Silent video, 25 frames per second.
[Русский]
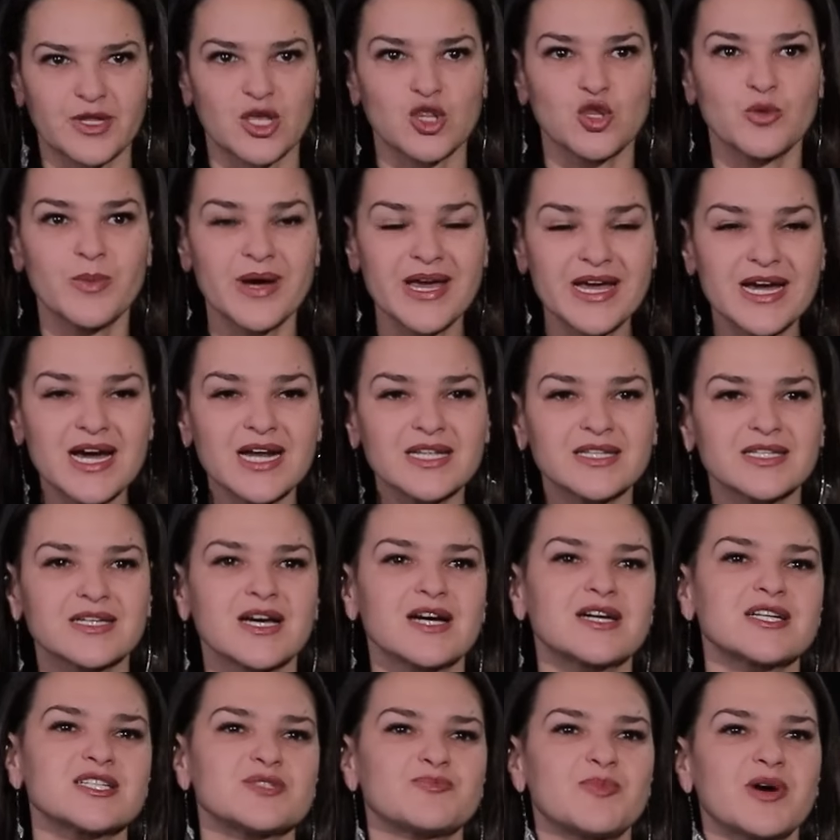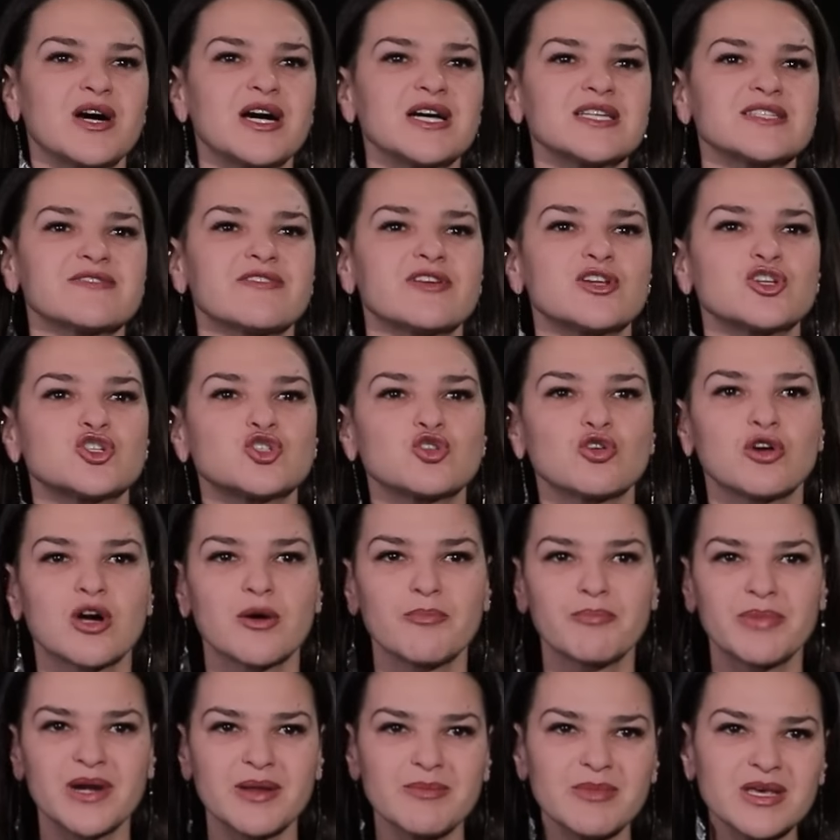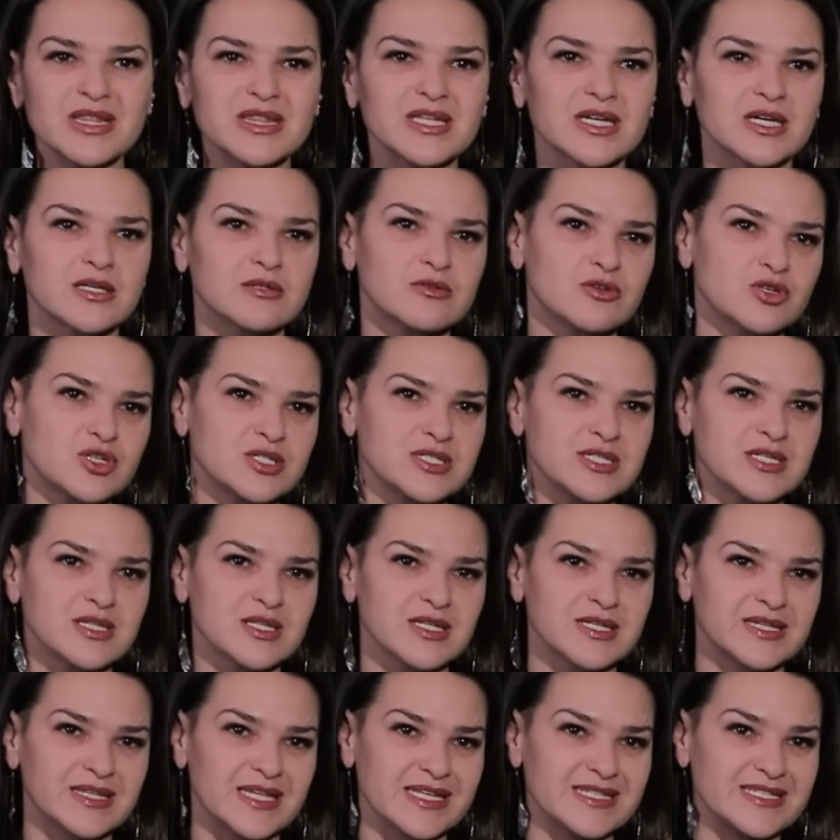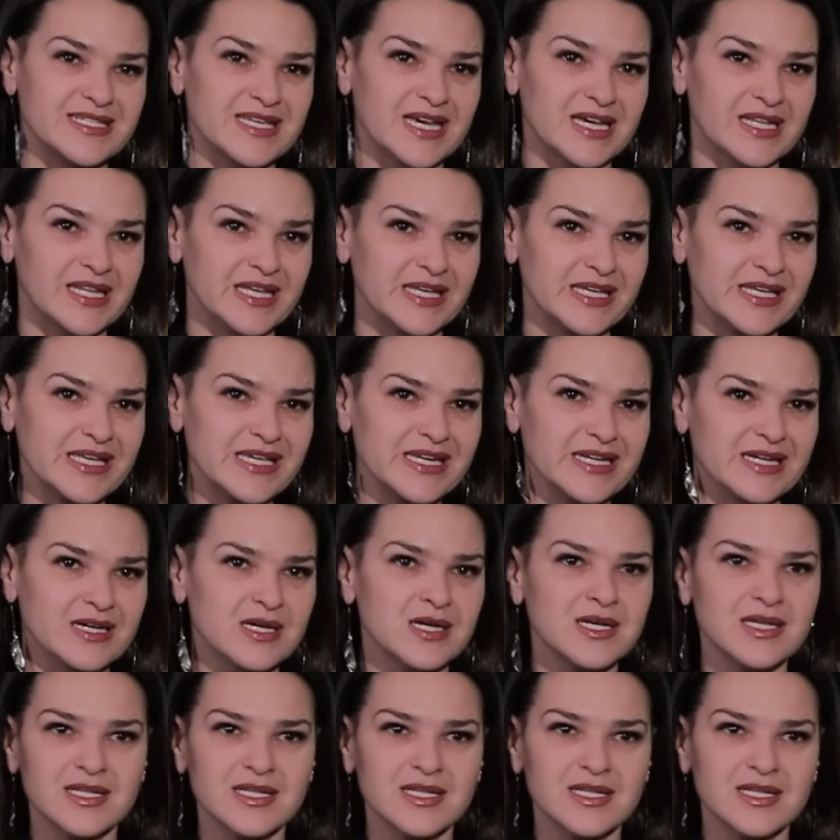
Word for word: Но мои карты как раз показывали, что комплименты, которые делает Татьяна Ире,